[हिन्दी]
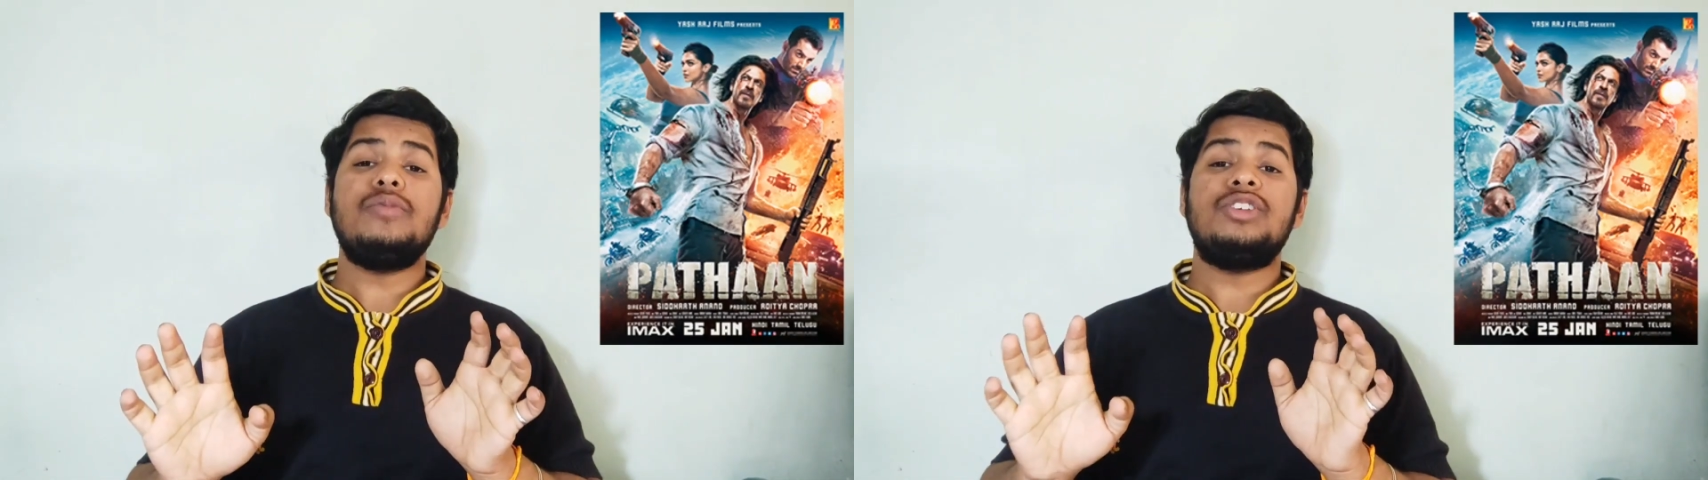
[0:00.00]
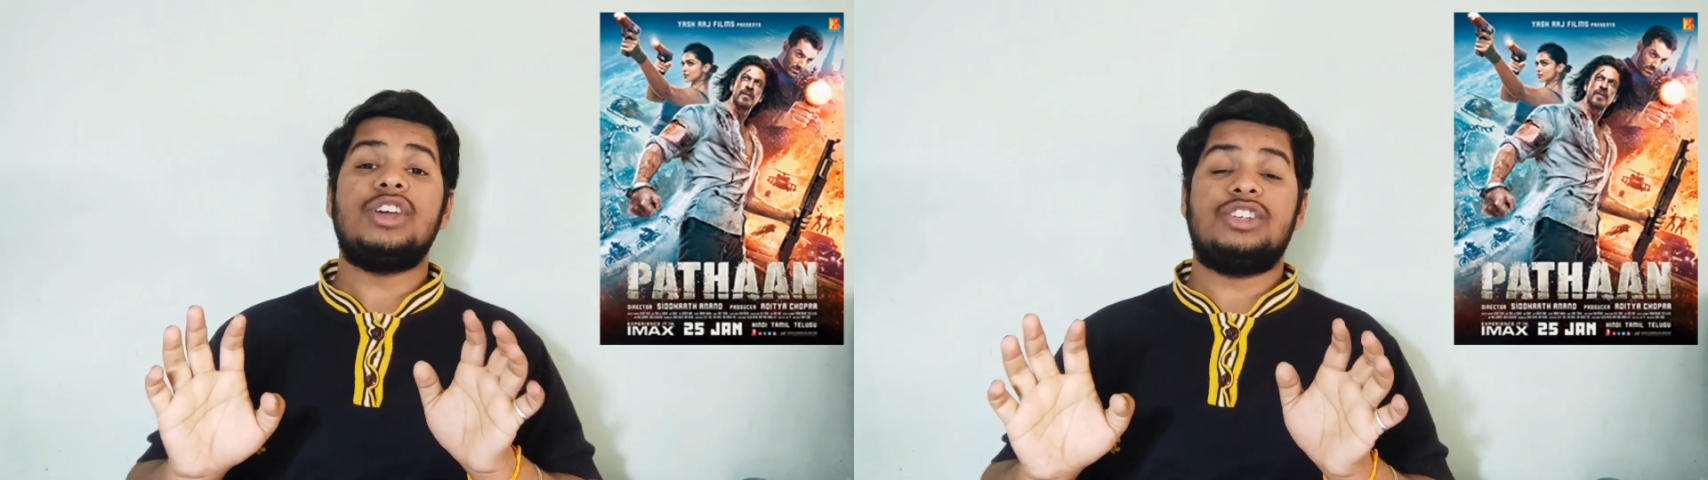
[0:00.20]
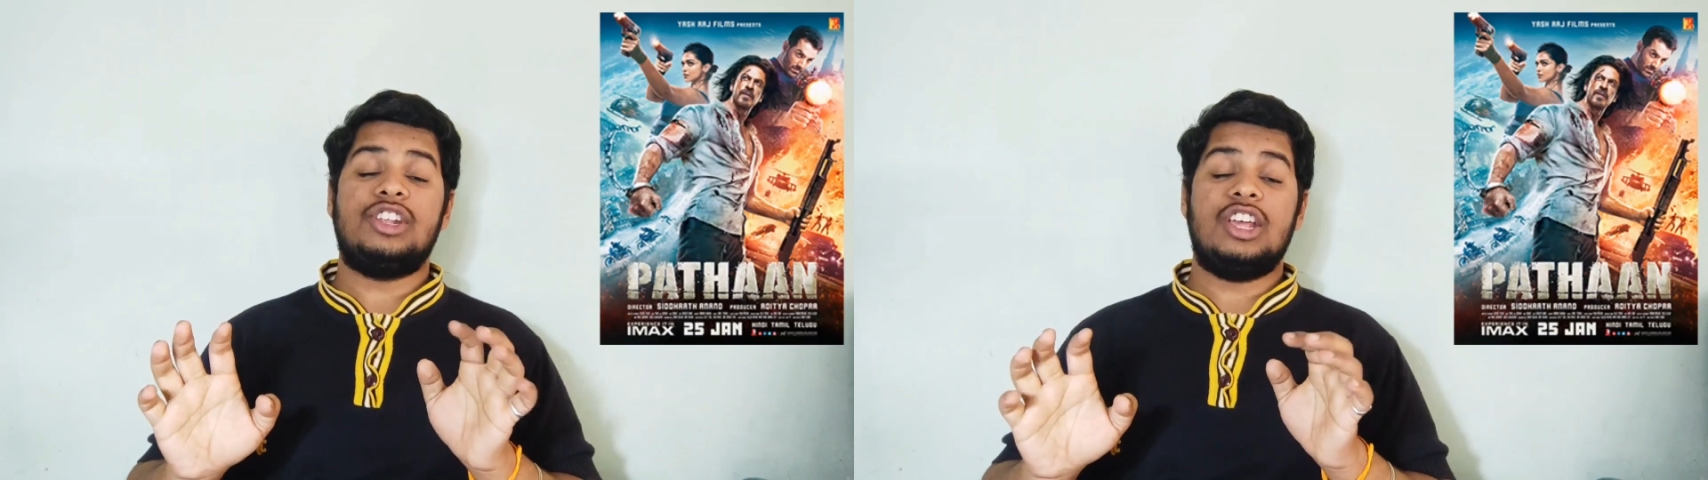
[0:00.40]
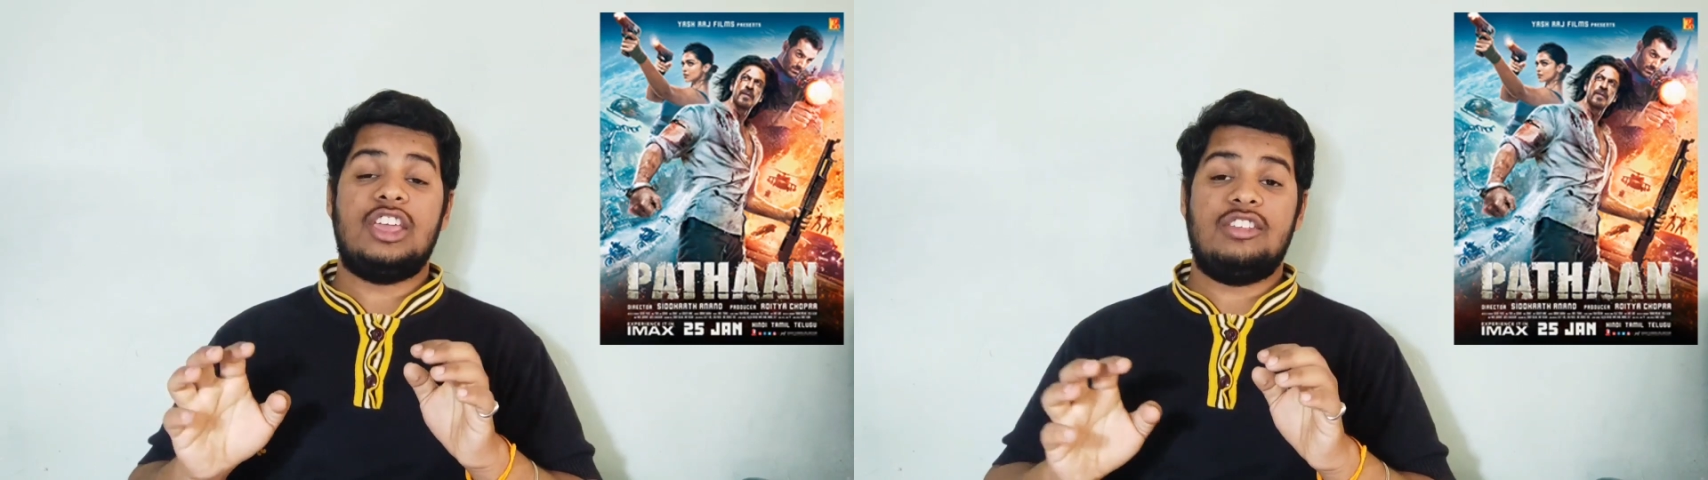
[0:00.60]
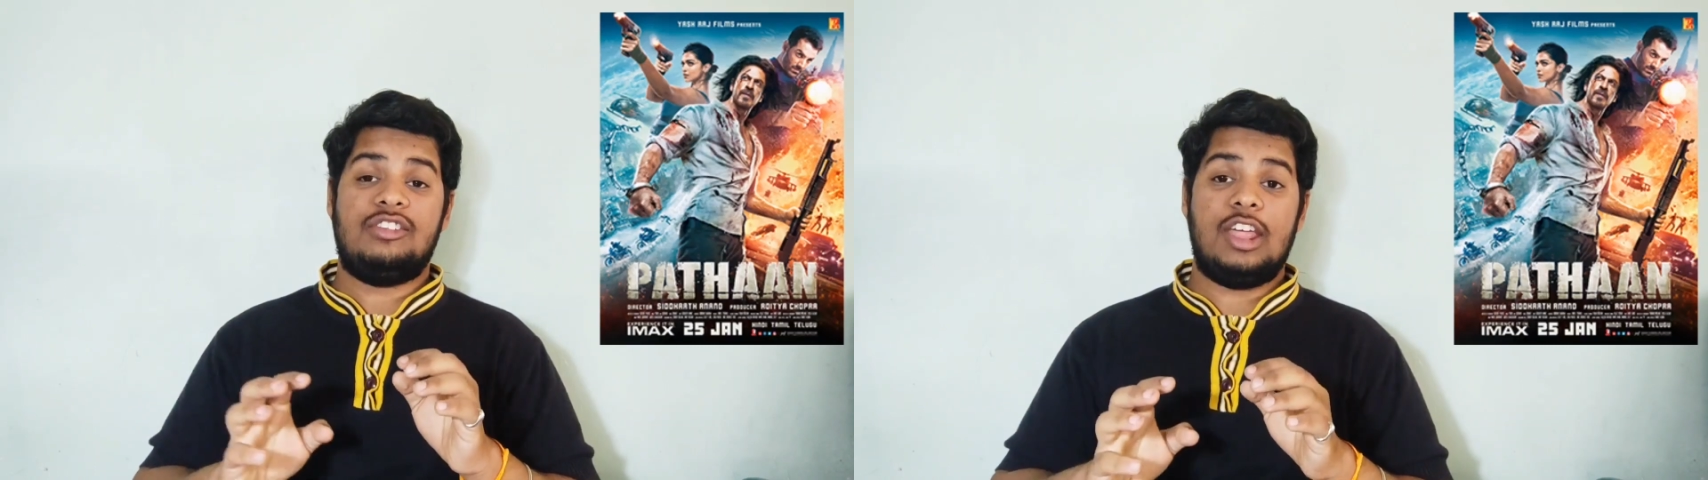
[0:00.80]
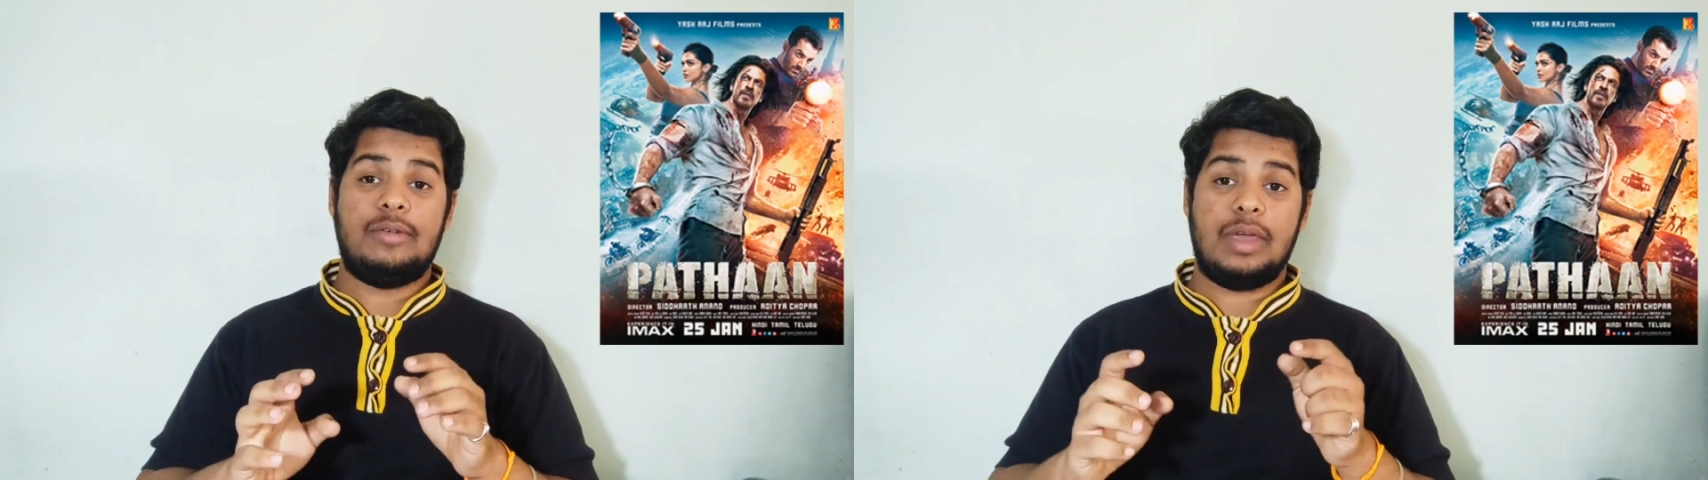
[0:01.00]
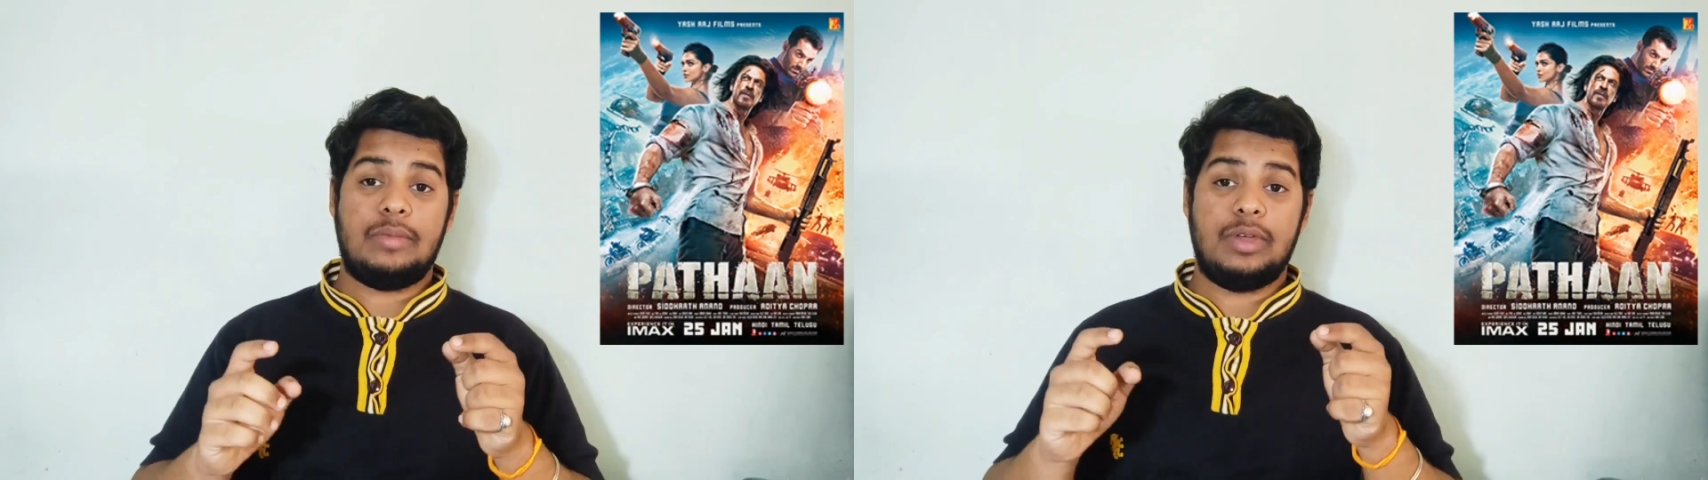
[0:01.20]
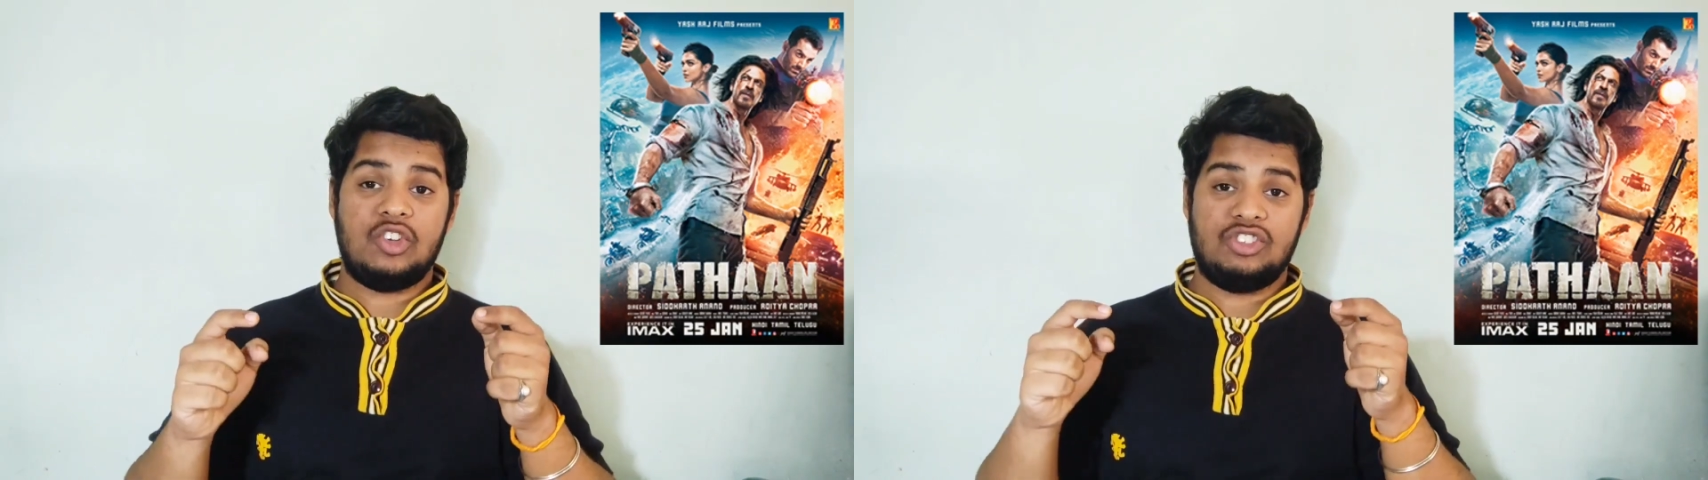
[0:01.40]
मुझे अच्छी लगी इसलिए
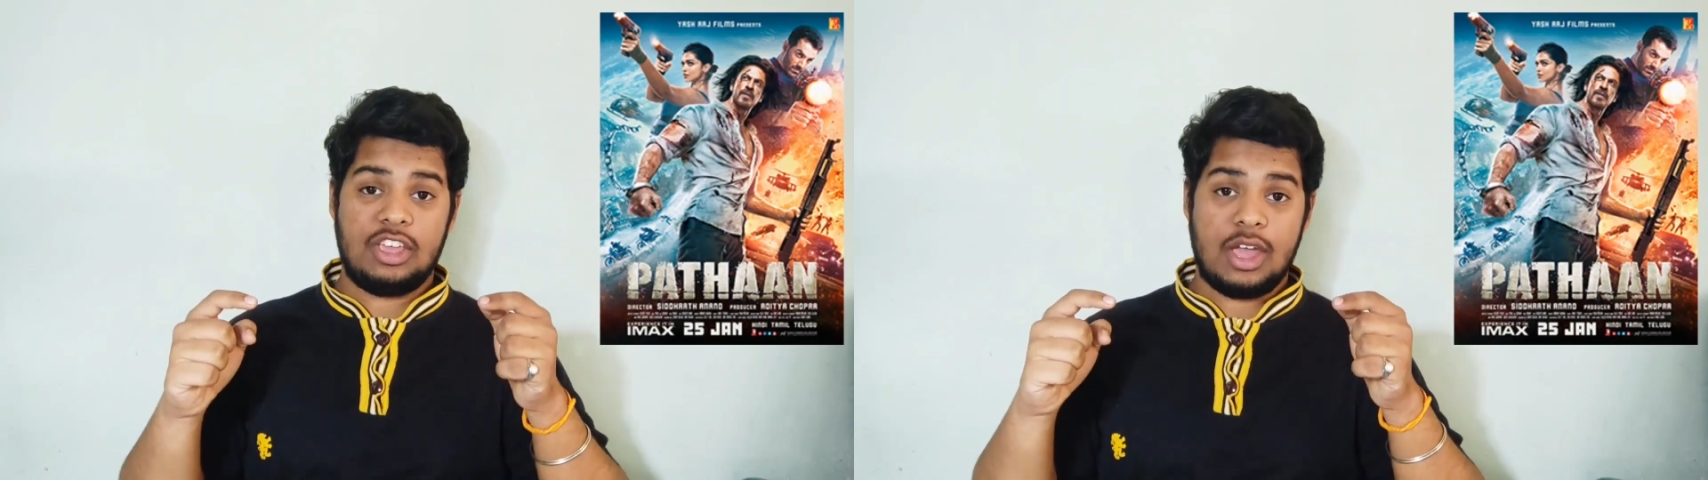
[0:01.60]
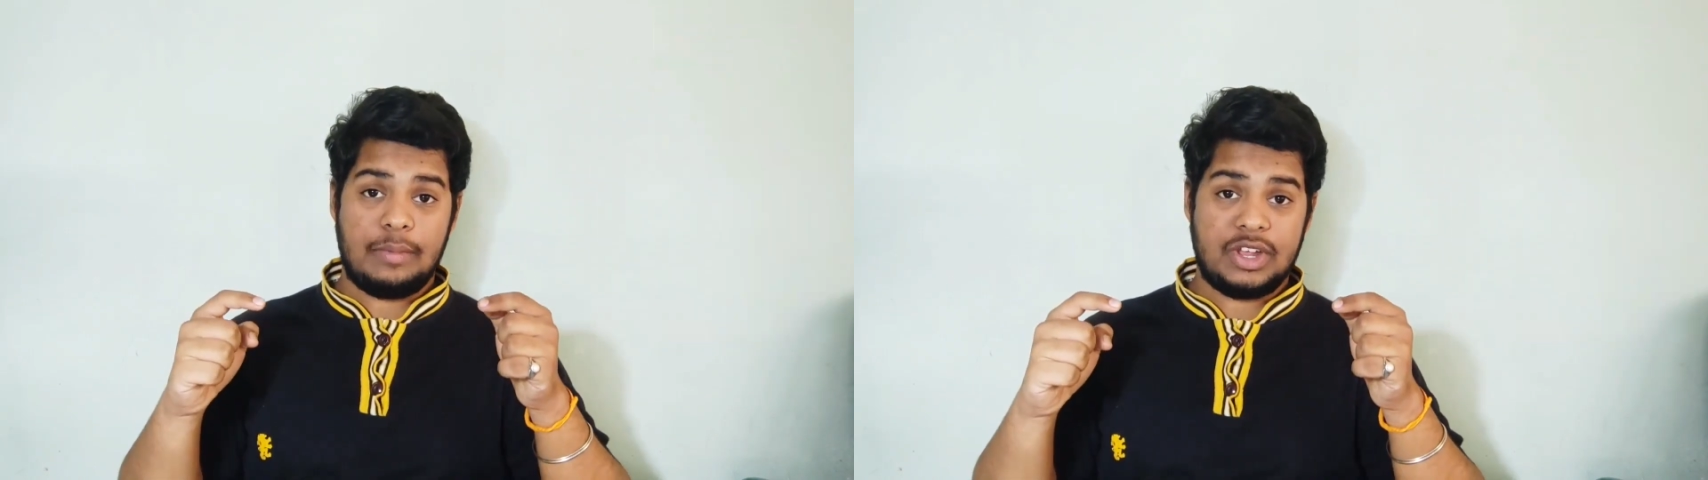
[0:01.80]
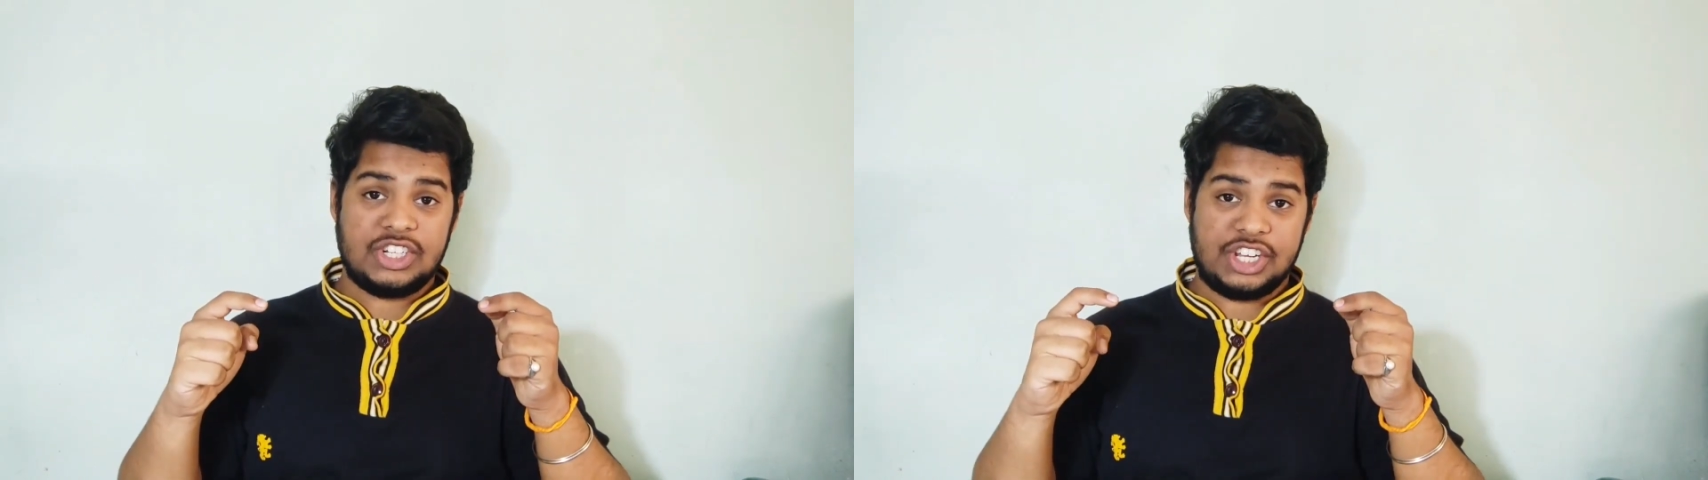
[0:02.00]
मैं भी उसे यहाँ पे